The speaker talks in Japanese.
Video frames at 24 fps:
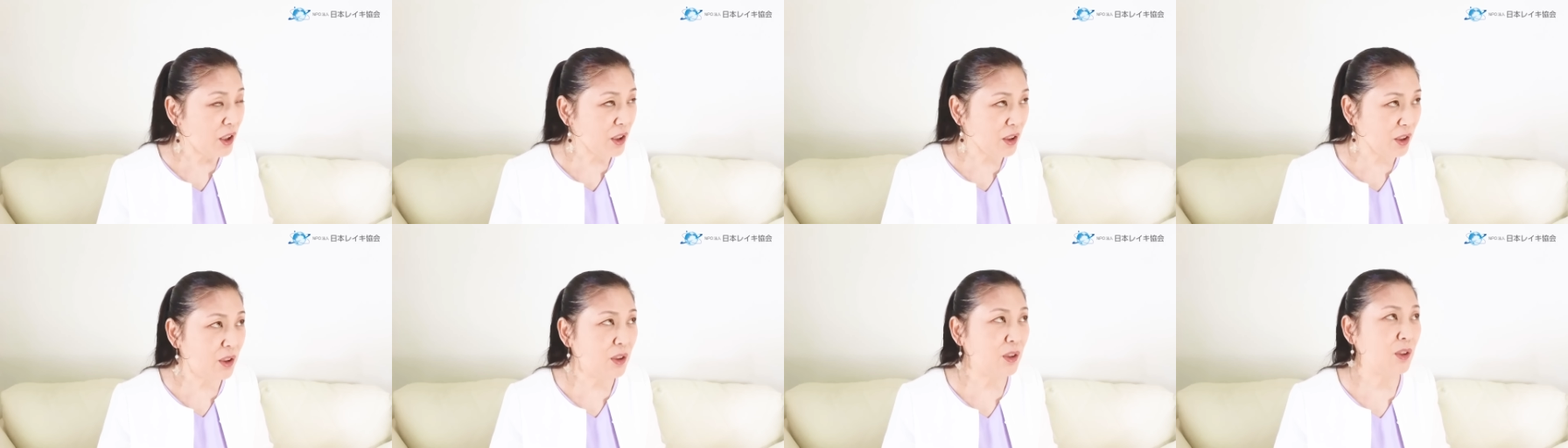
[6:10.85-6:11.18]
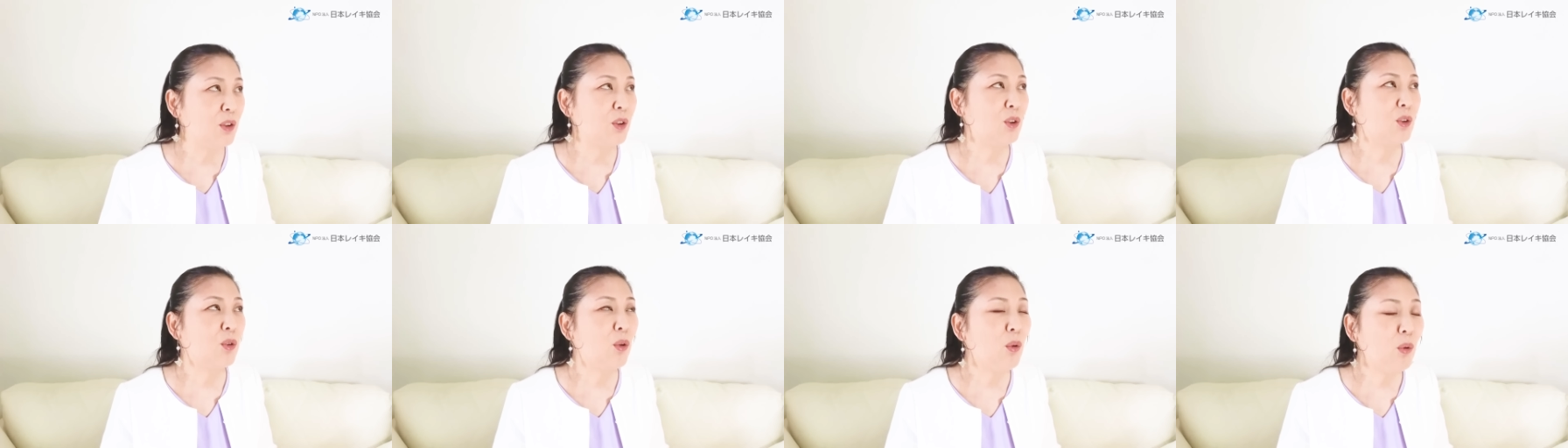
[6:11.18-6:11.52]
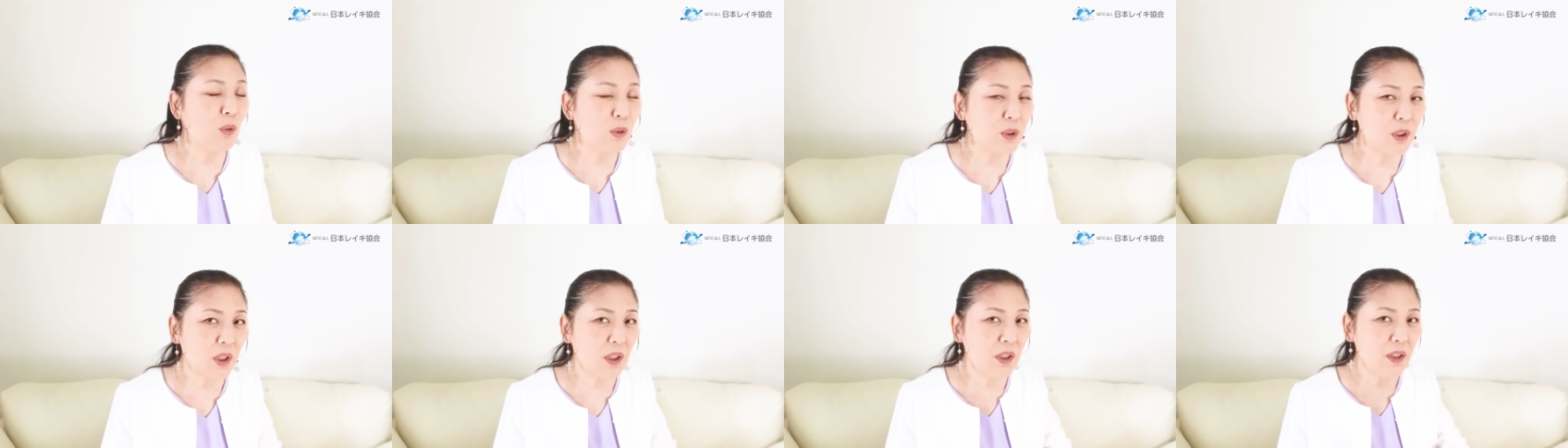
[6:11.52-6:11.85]
うん、
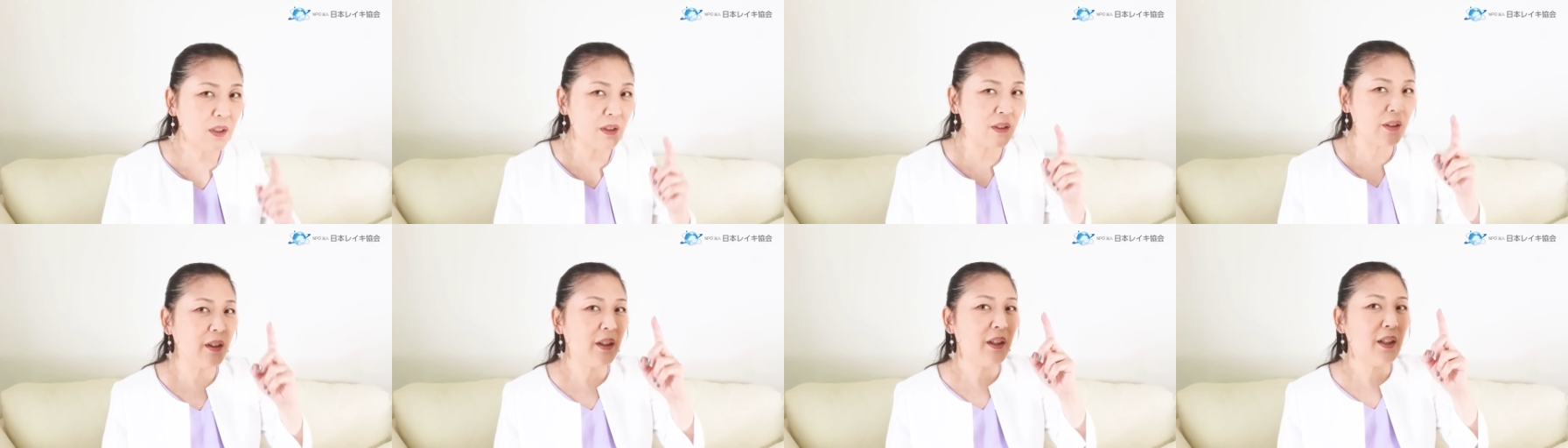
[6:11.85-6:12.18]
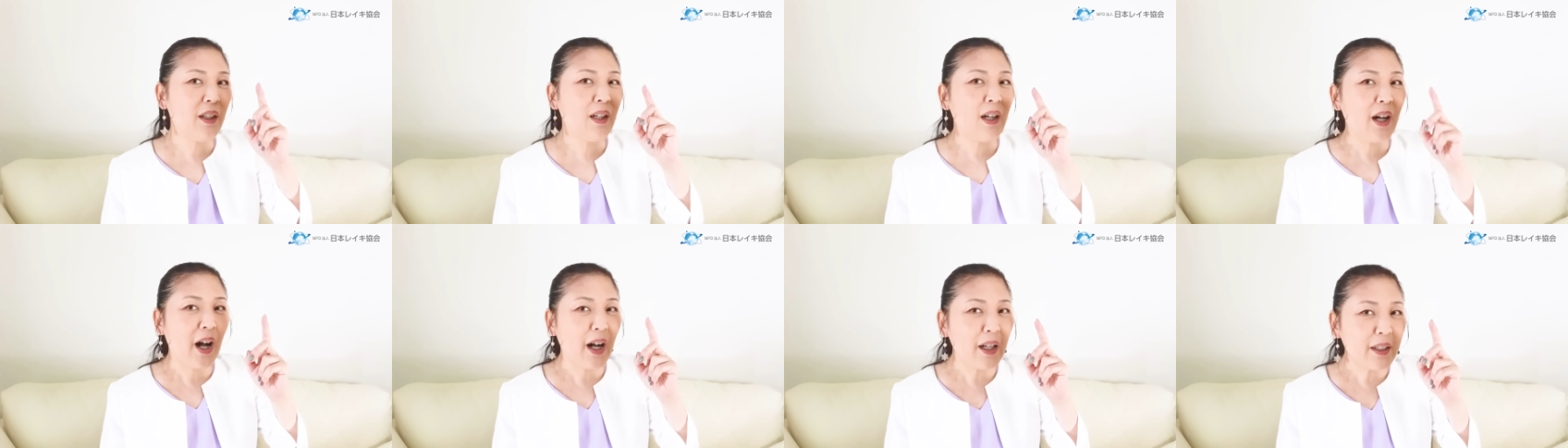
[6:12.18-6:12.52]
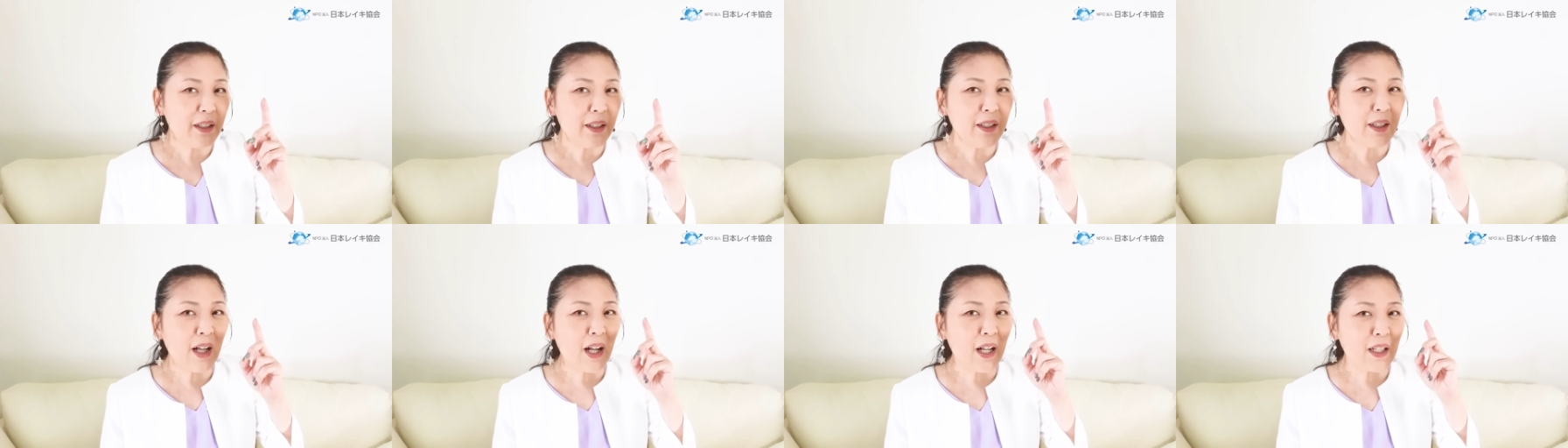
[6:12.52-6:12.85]
当然、
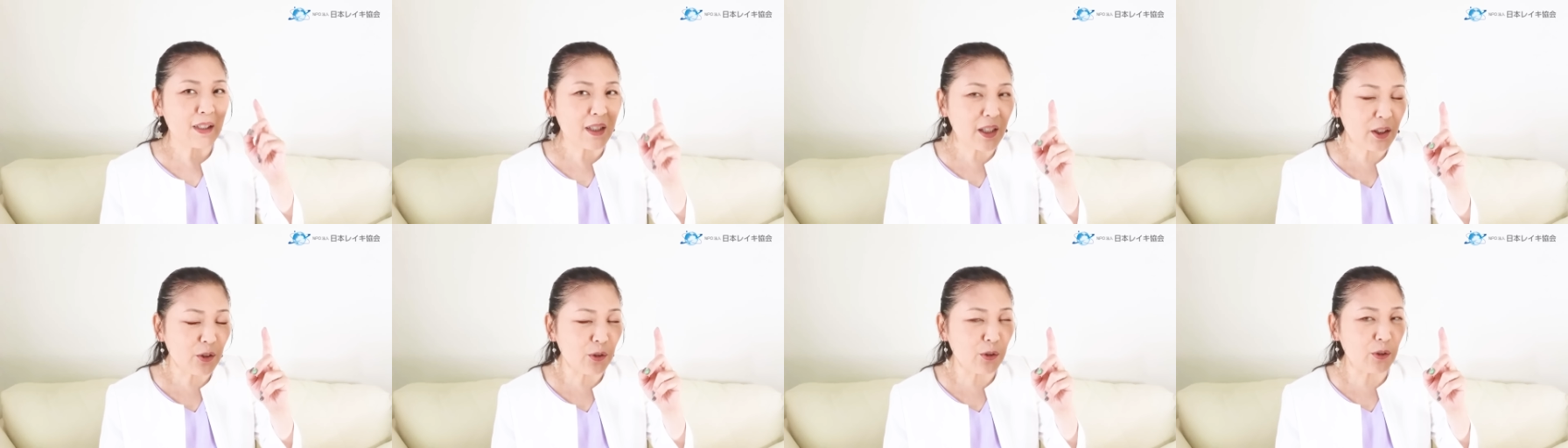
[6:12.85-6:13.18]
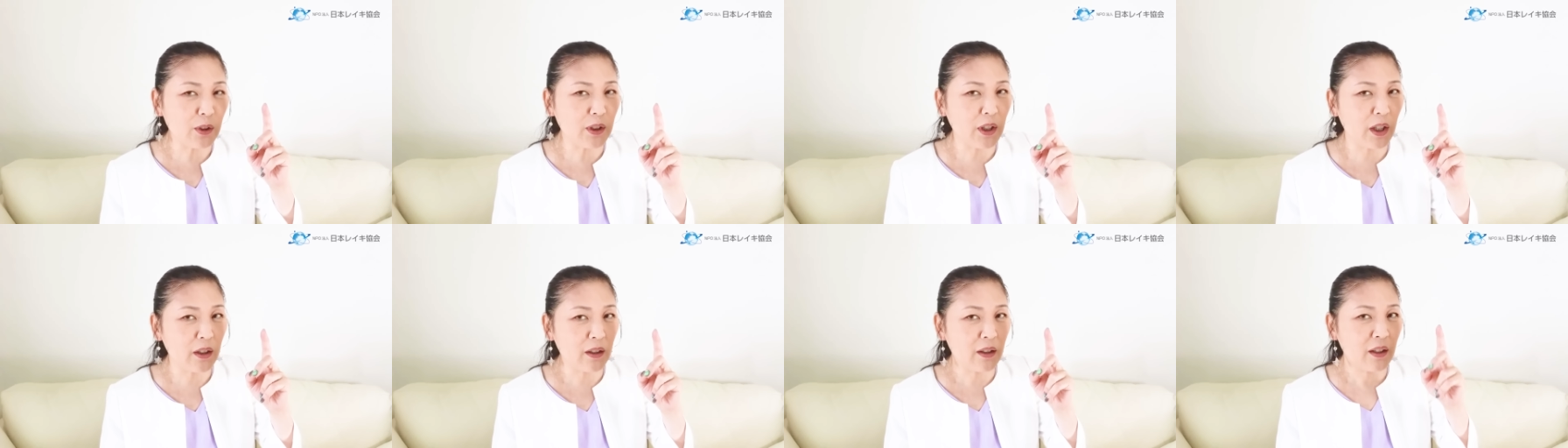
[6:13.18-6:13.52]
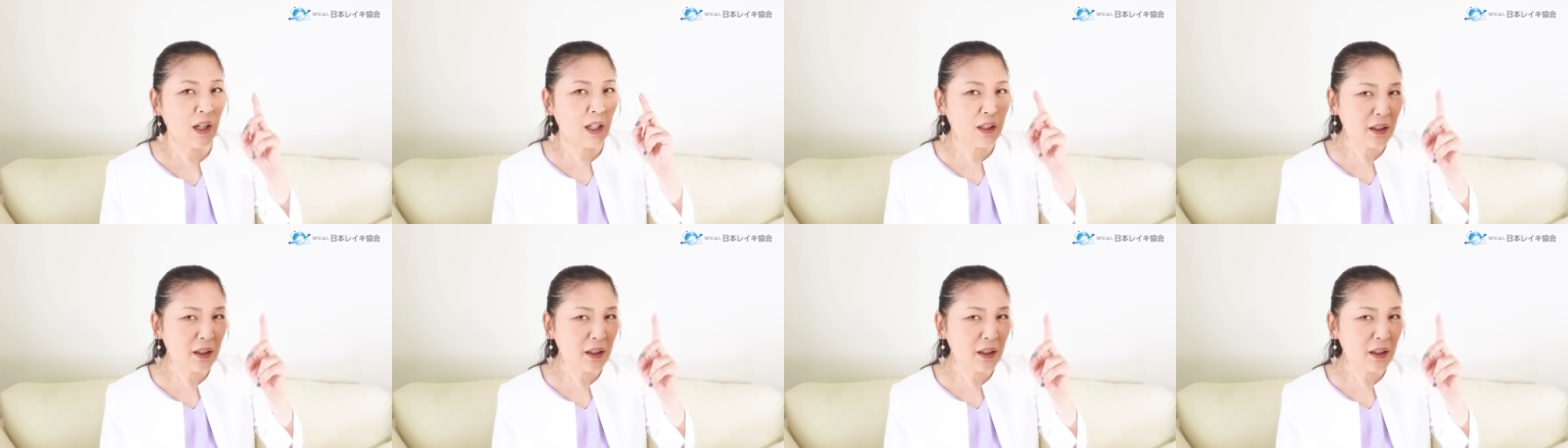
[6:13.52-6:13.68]
ハイヤーセルフさん、